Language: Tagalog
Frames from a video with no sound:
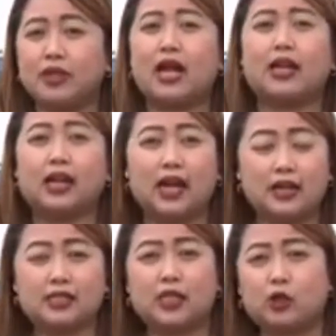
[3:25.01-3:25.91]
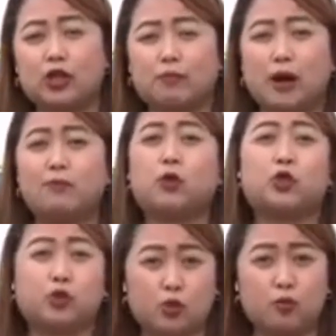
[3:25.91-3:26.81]
nakararanas dito ng
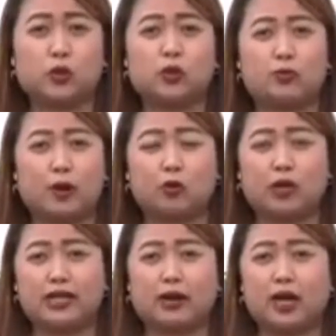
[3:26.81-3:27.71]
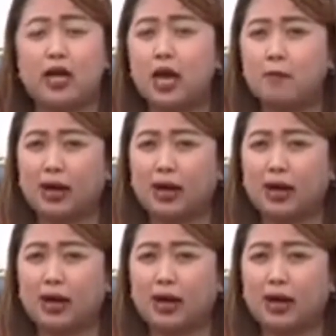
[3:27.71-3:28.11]
pabugsubog-song pag-ulan na